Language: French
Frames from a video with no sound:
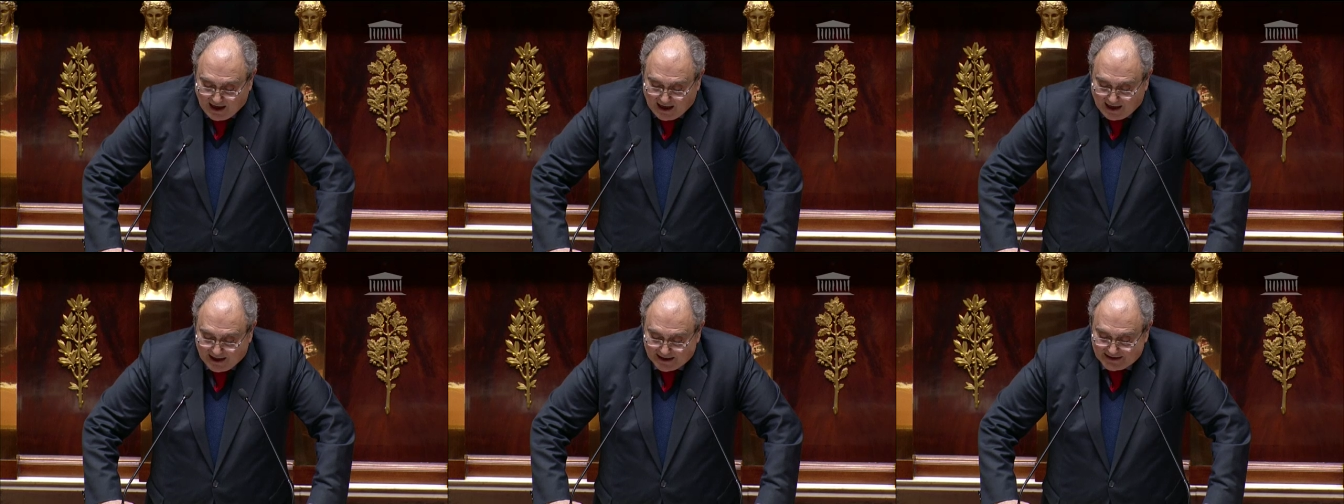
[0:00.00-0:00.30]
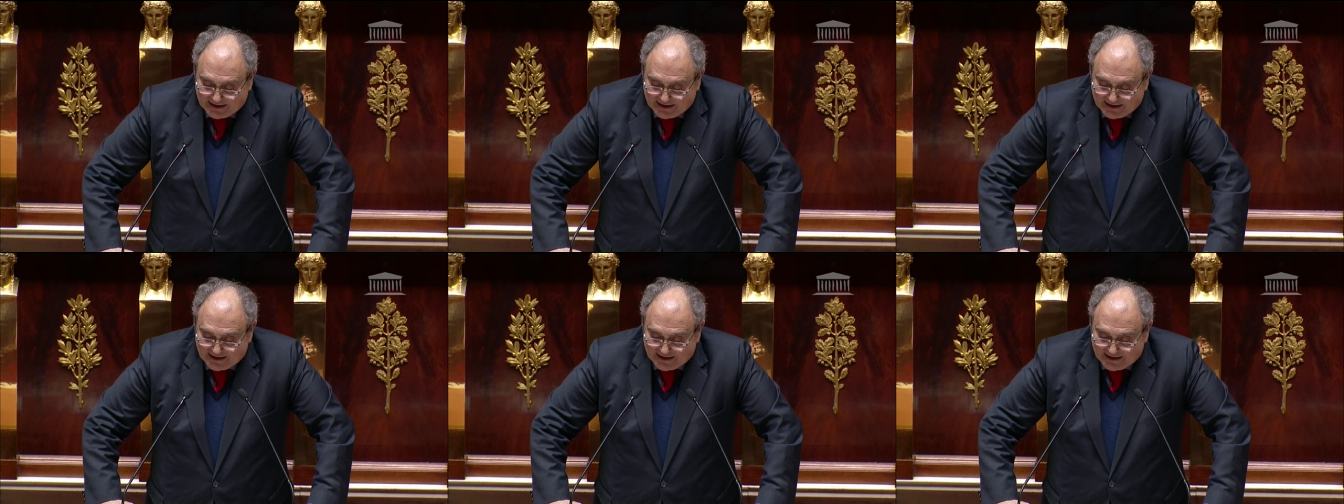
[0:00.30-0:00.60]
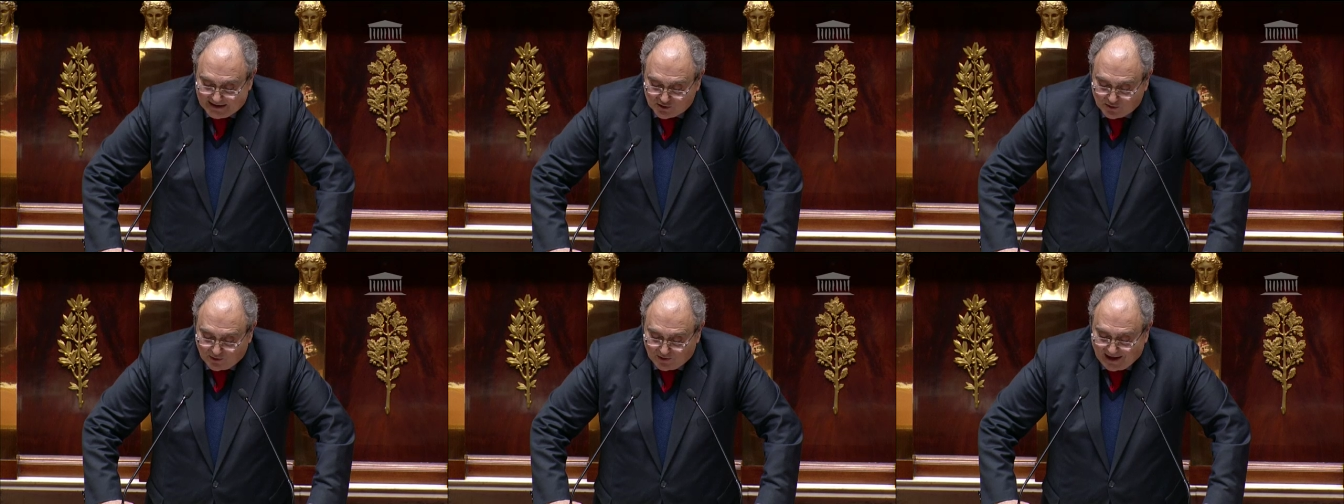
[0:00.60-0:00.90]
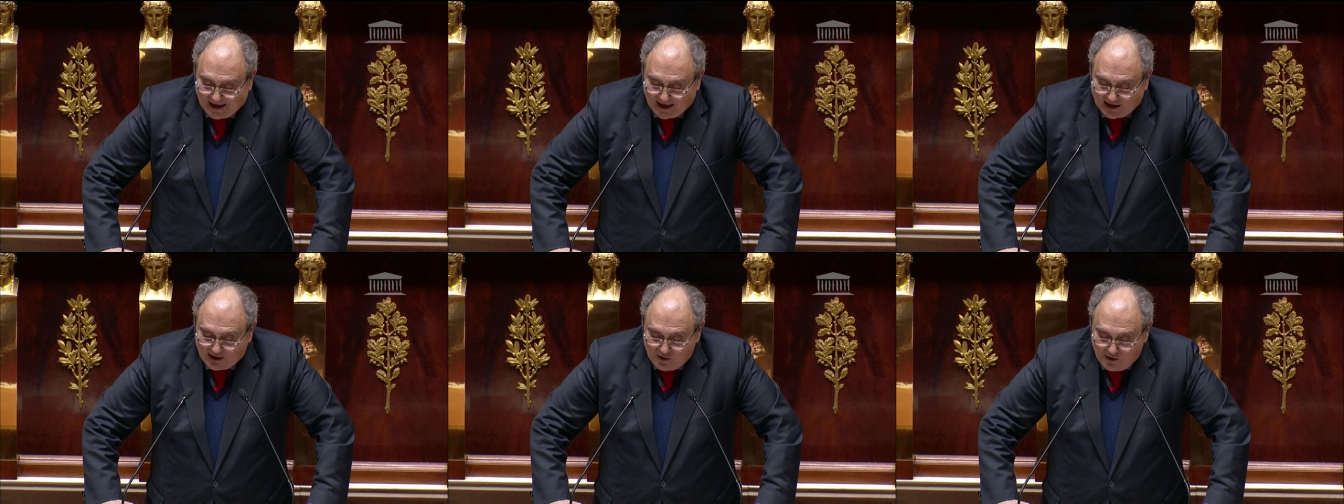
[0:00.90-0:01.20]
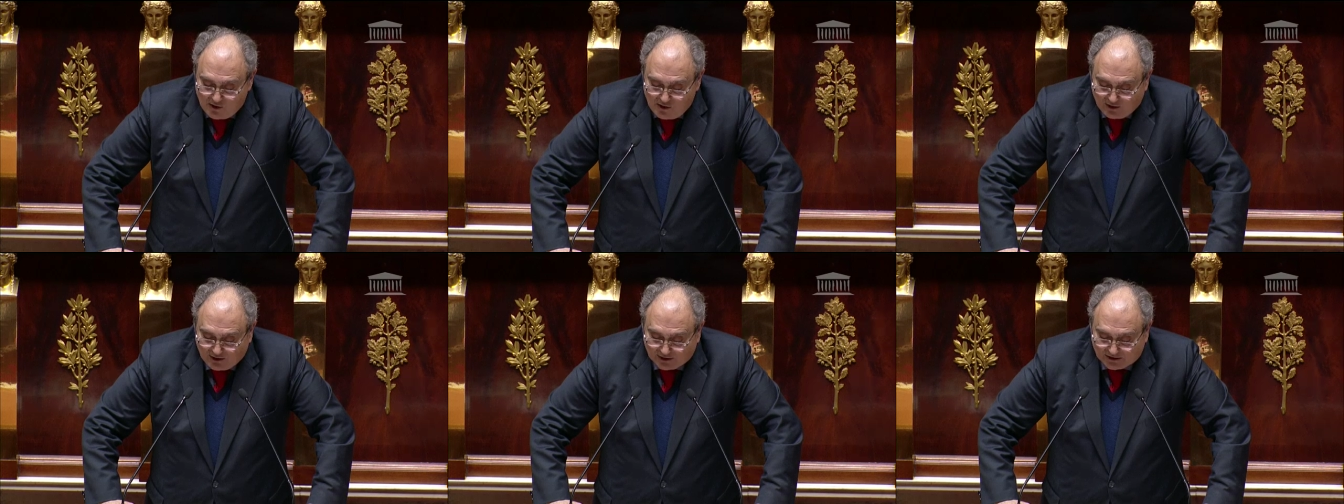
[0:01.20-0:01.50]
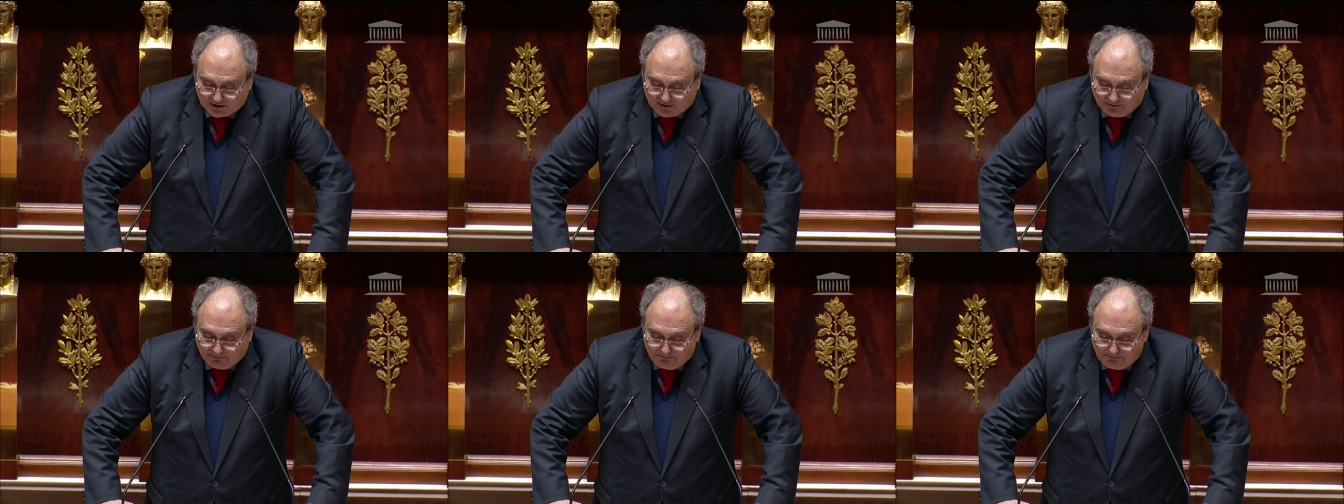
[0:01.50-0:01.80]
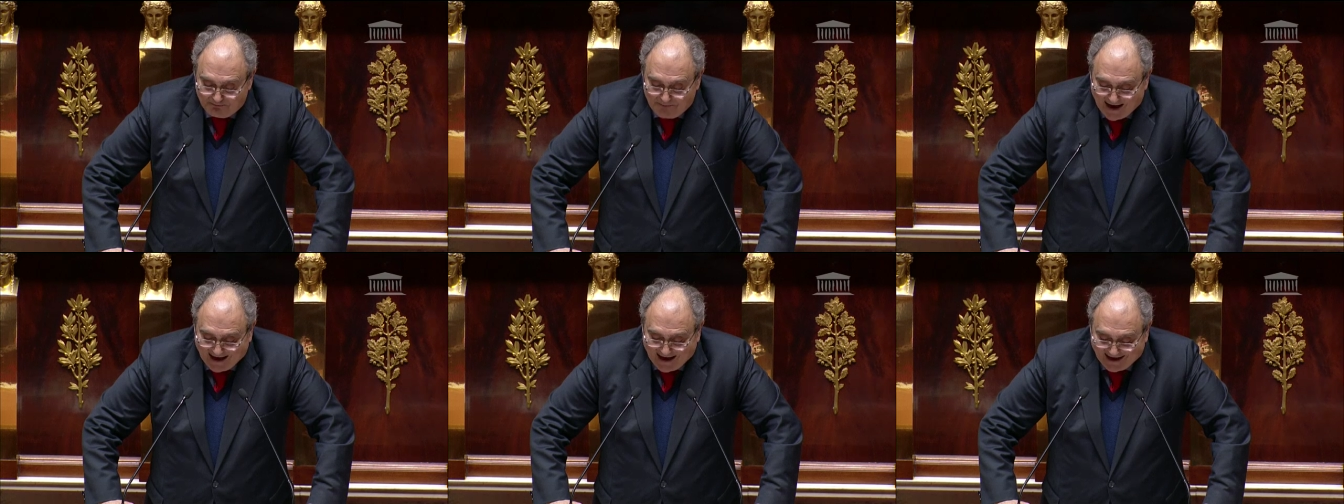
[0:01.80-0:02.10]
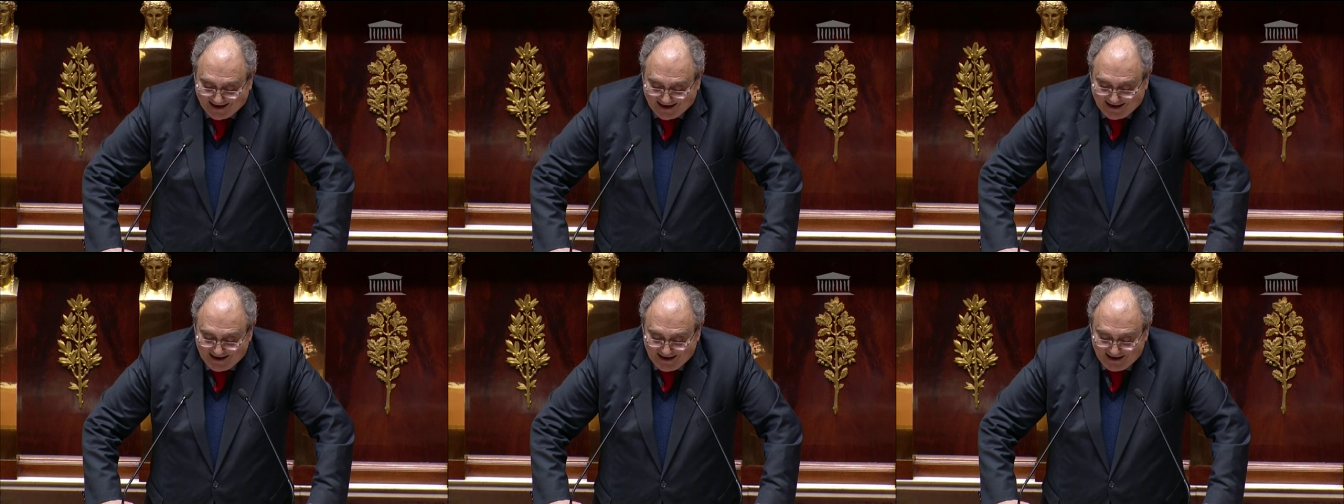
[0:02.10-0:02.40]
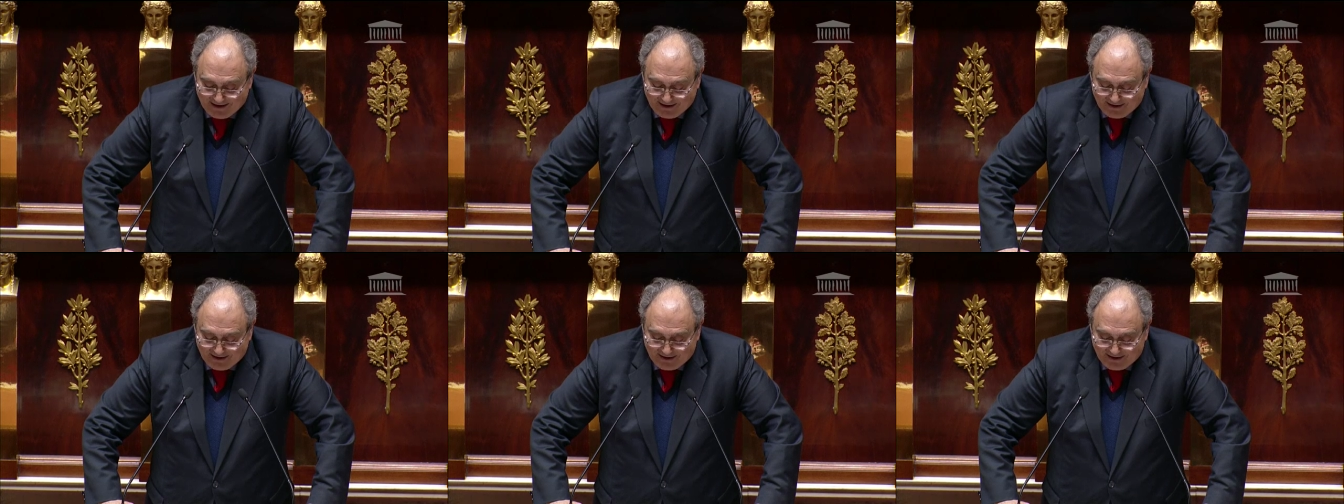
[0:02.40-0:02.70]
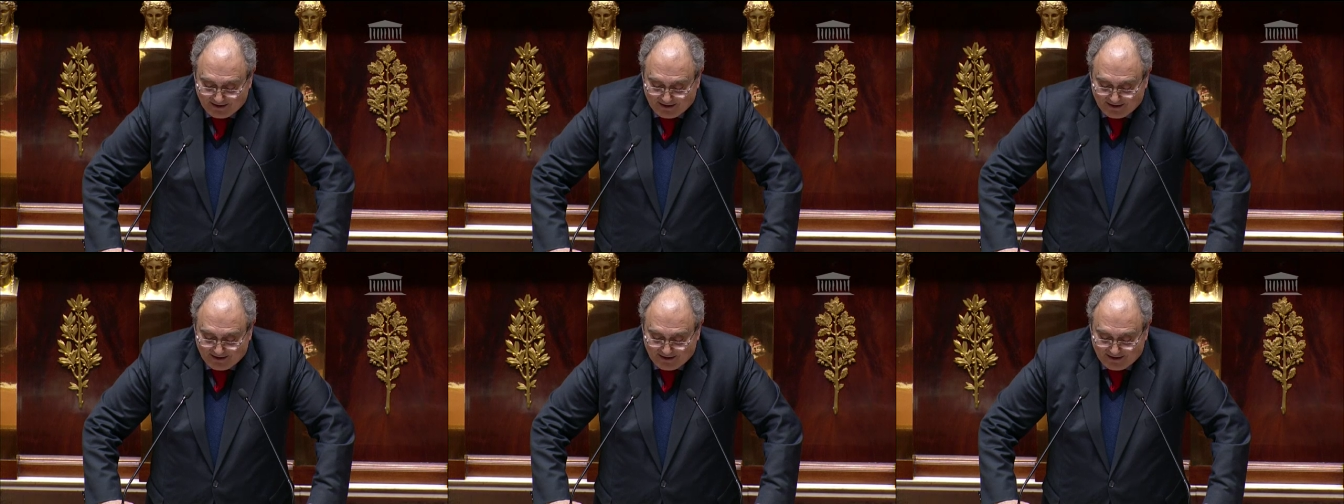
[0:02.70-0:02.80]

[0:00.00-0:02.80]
à la situation de la Corse marquée